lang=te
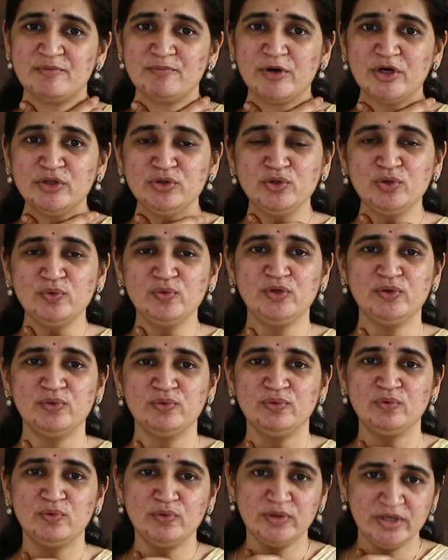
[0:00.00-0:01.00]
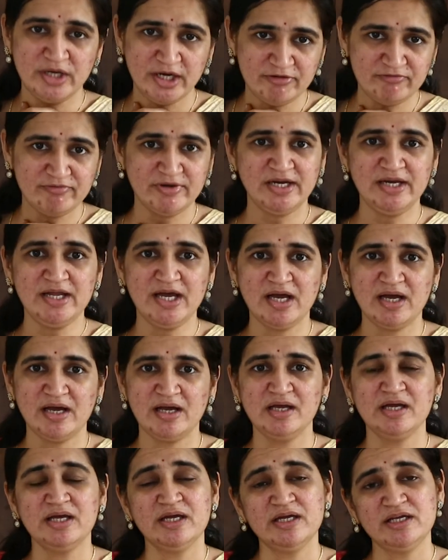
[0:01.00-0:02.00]
బంధువులు ఉండడం వల్ల
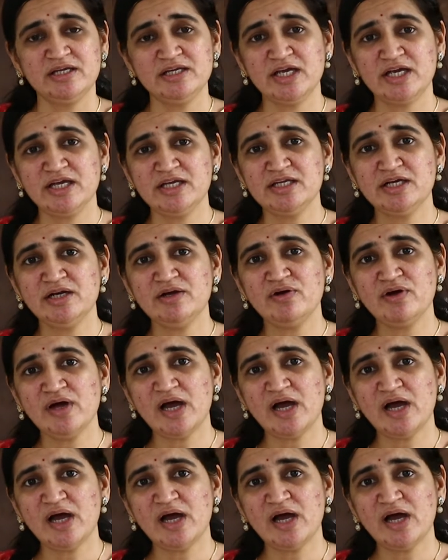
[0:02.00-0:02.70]
యజ్ఞంలో